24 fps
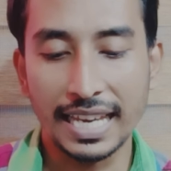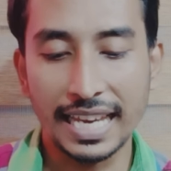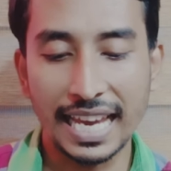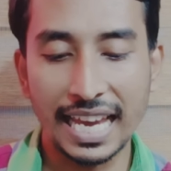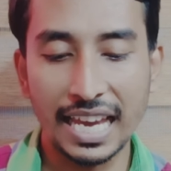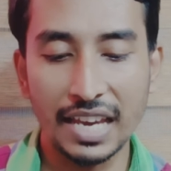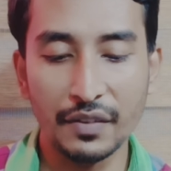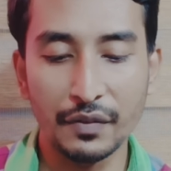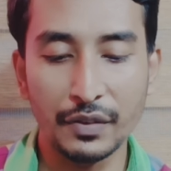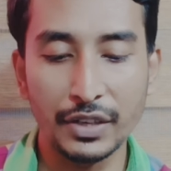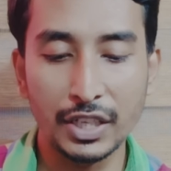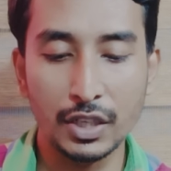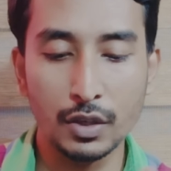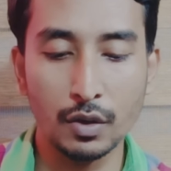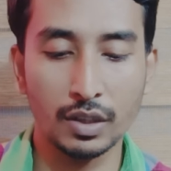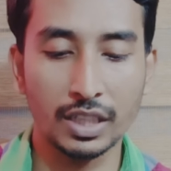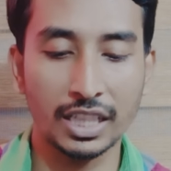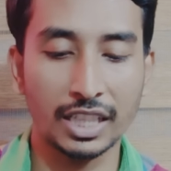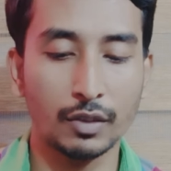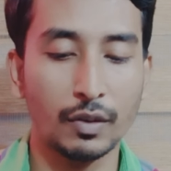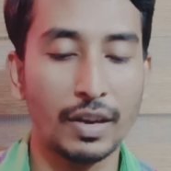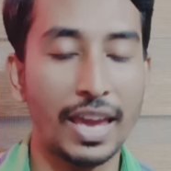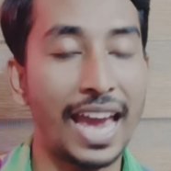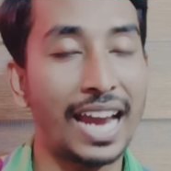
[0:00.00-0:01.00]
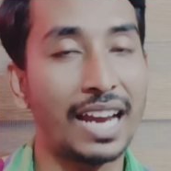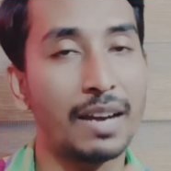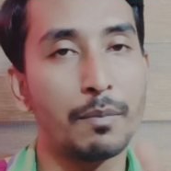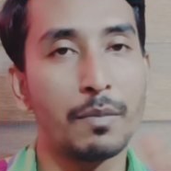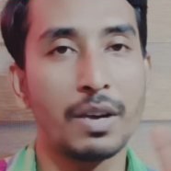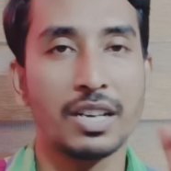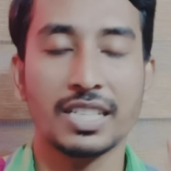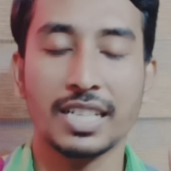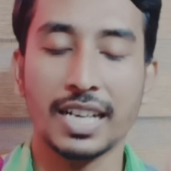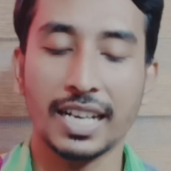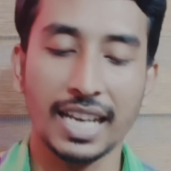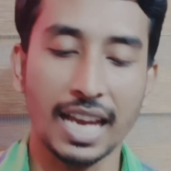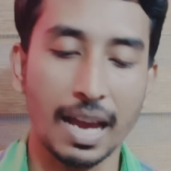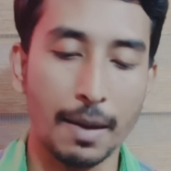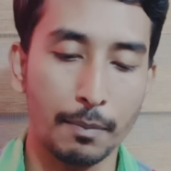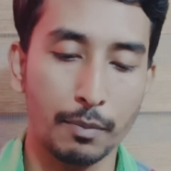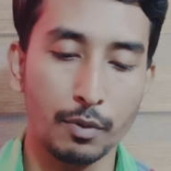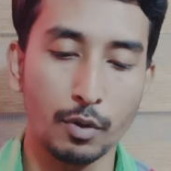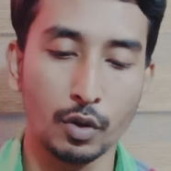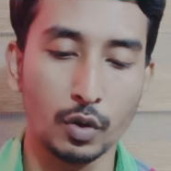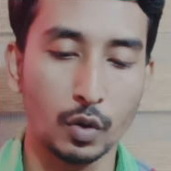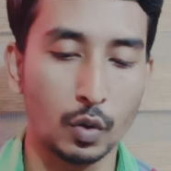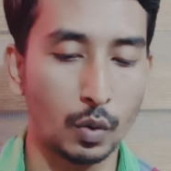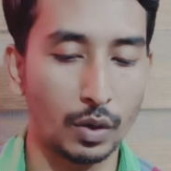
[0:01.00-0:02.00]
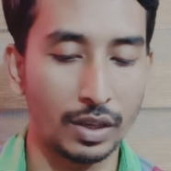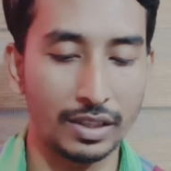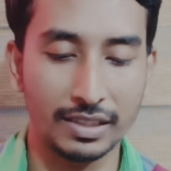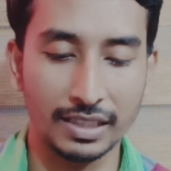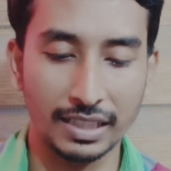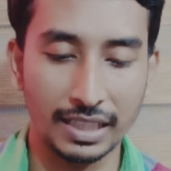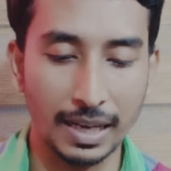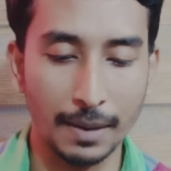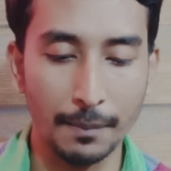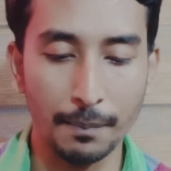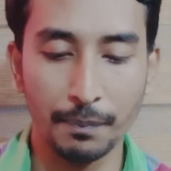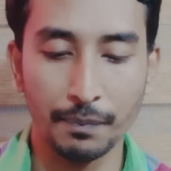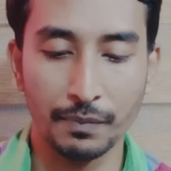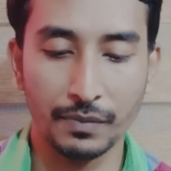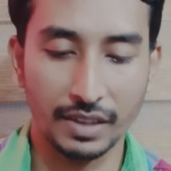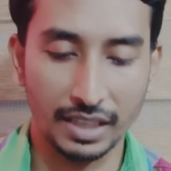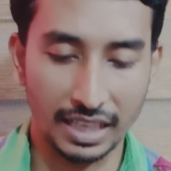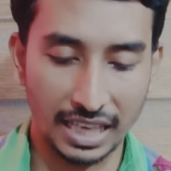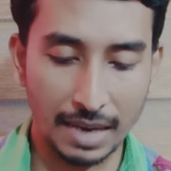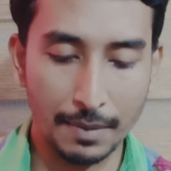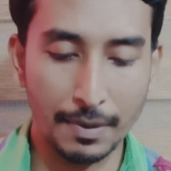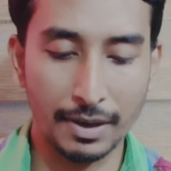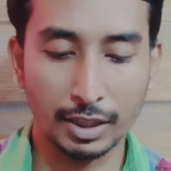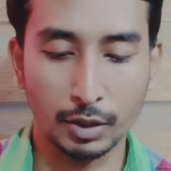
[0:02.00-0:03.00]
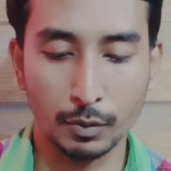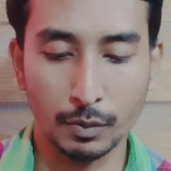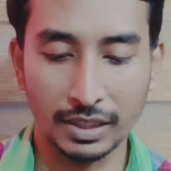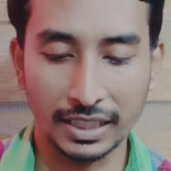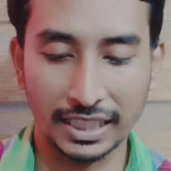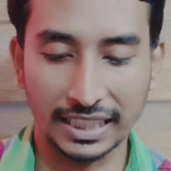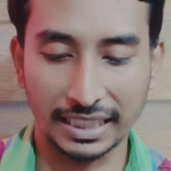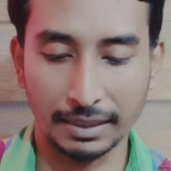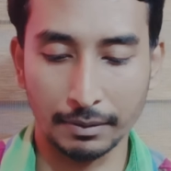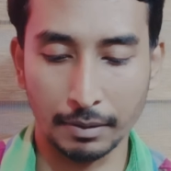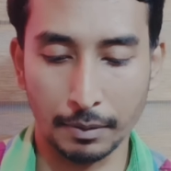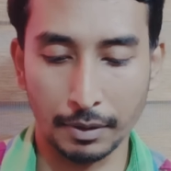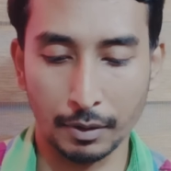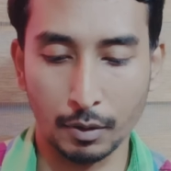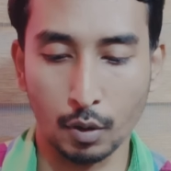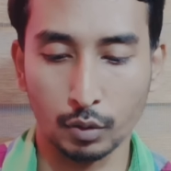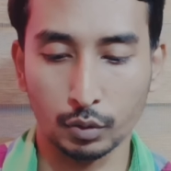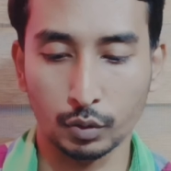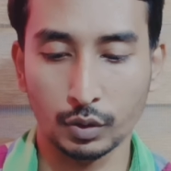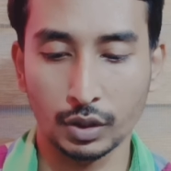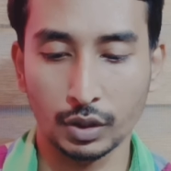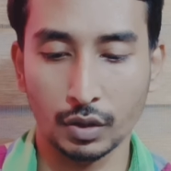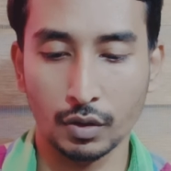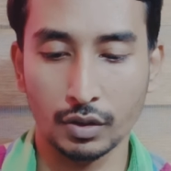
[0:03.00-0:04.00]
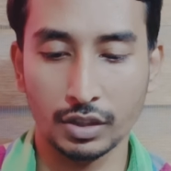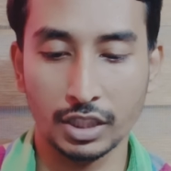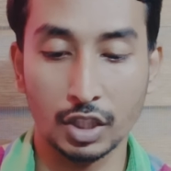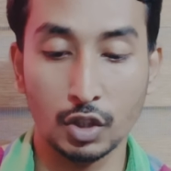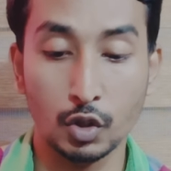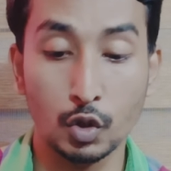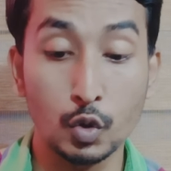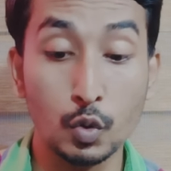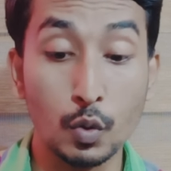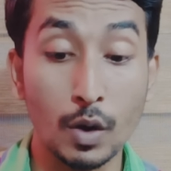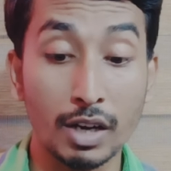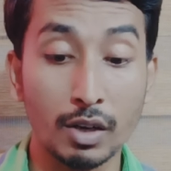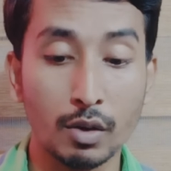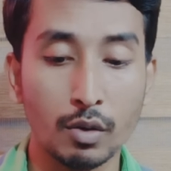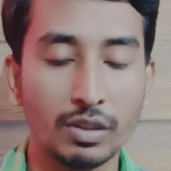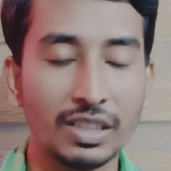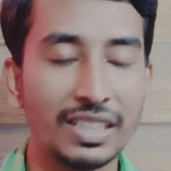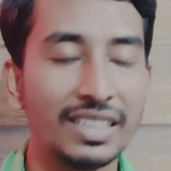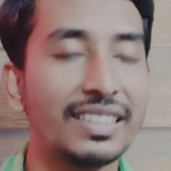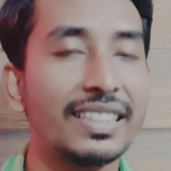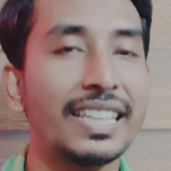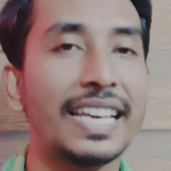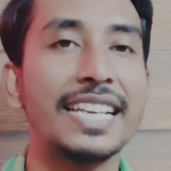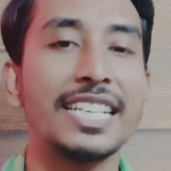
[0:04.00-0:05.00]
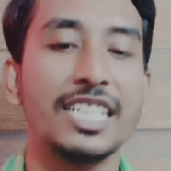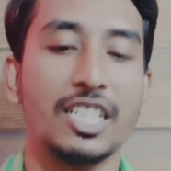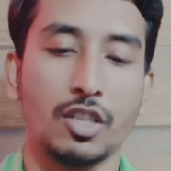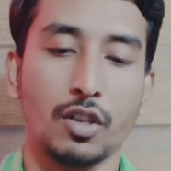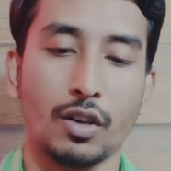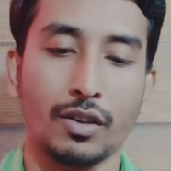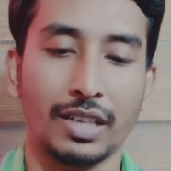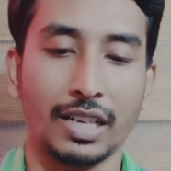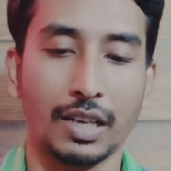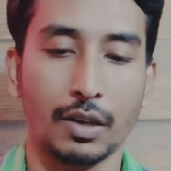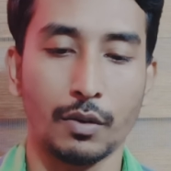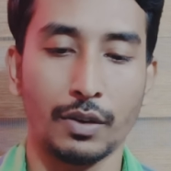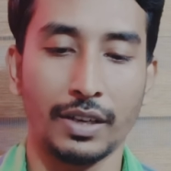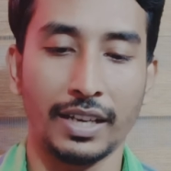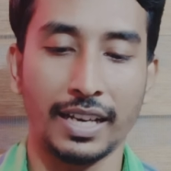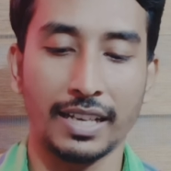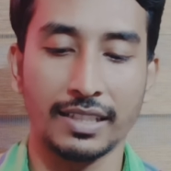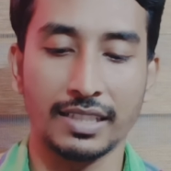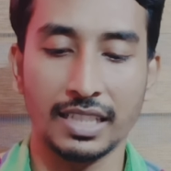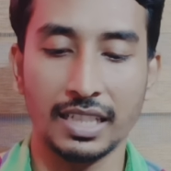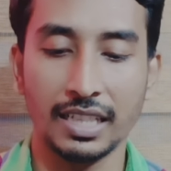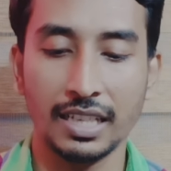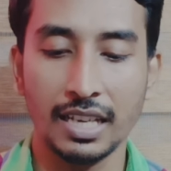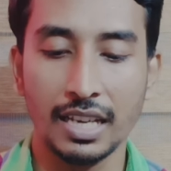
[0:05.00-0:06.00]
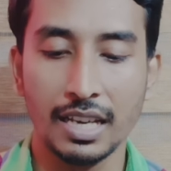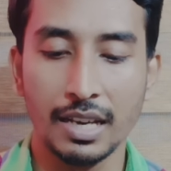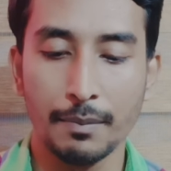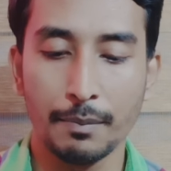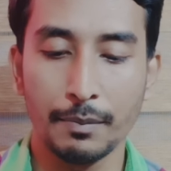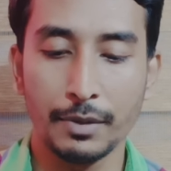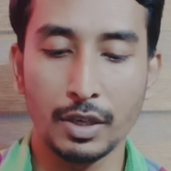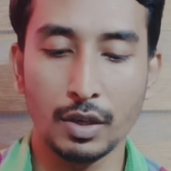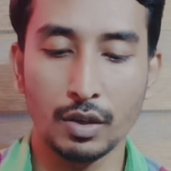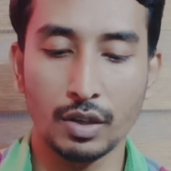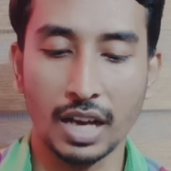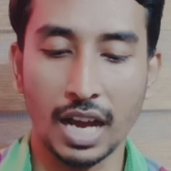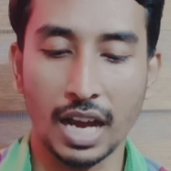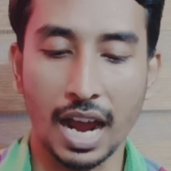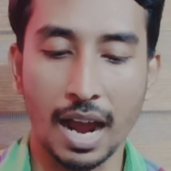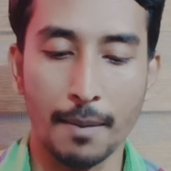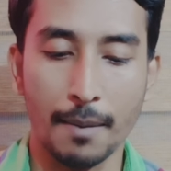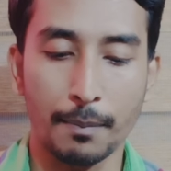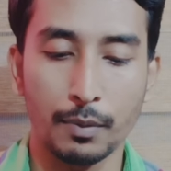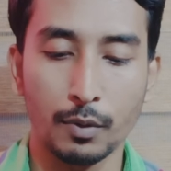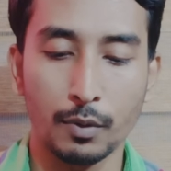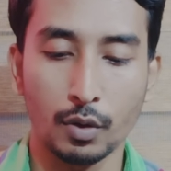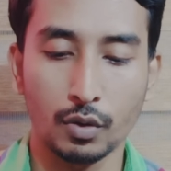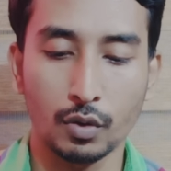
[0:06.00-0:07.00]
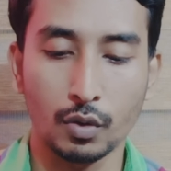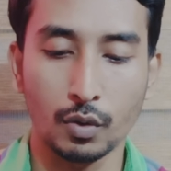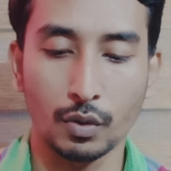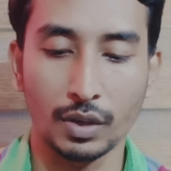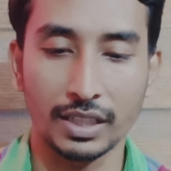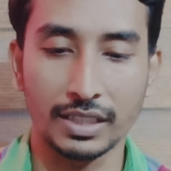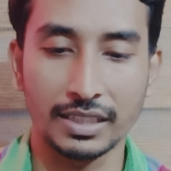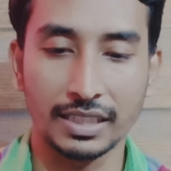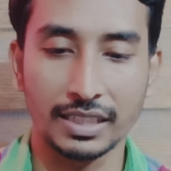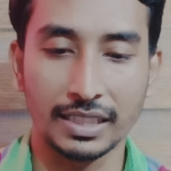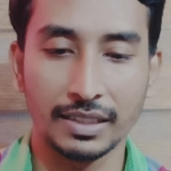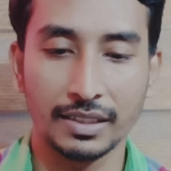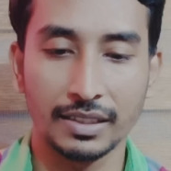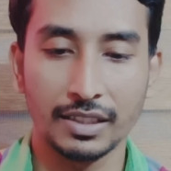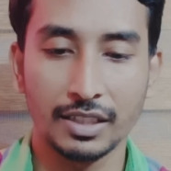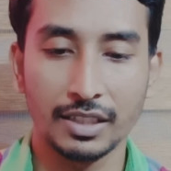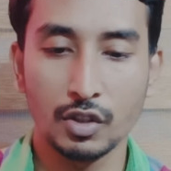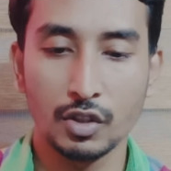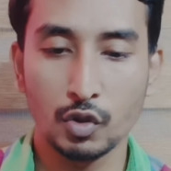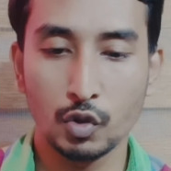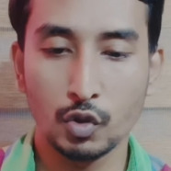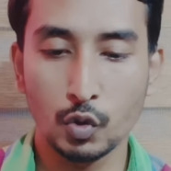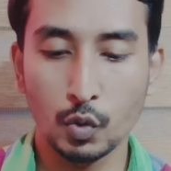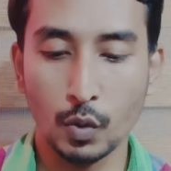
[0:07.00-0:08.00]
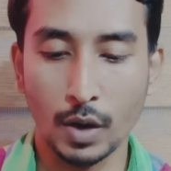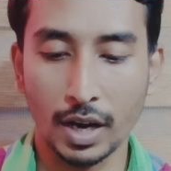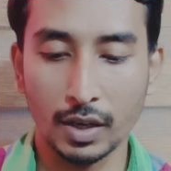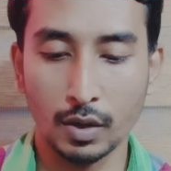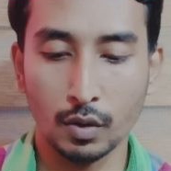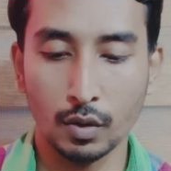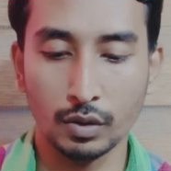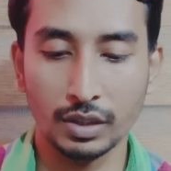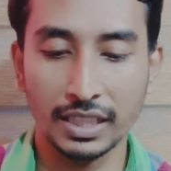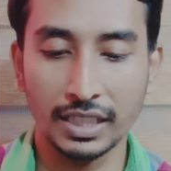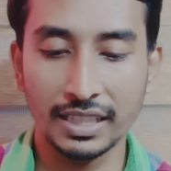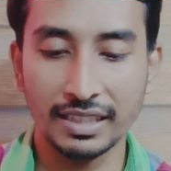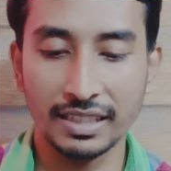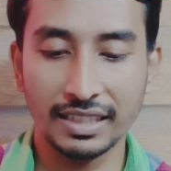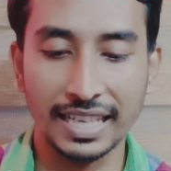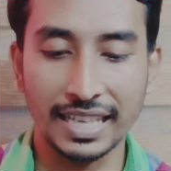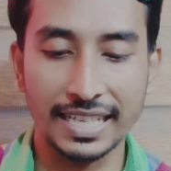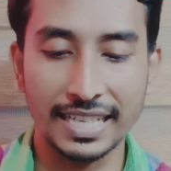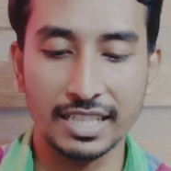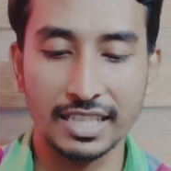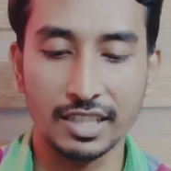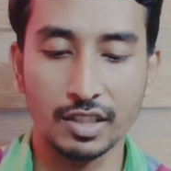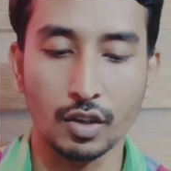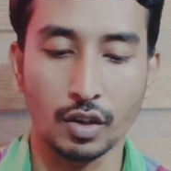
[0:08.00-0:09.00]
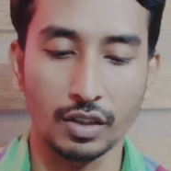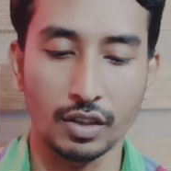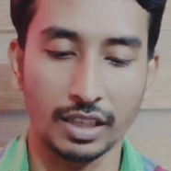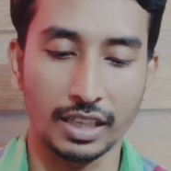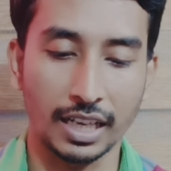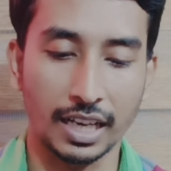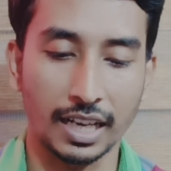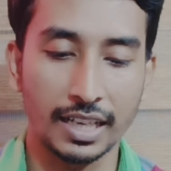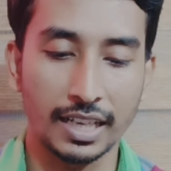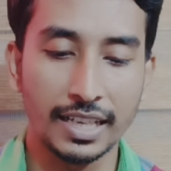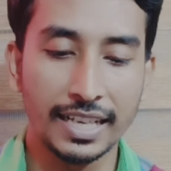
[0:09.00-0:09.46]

এই ভিডিওটা দেখো এক মাস আগে আপলোড করেছিলাম এবার তোমরা দেখতে পাবে কতদিন হয়েছে চুয়ান্ন দিন তেইশ ঘন্টা হয়ে গেছে ভিডিওটা আপলোড করেছি চুয়ান্ন দিন তেইশ ঘন্টা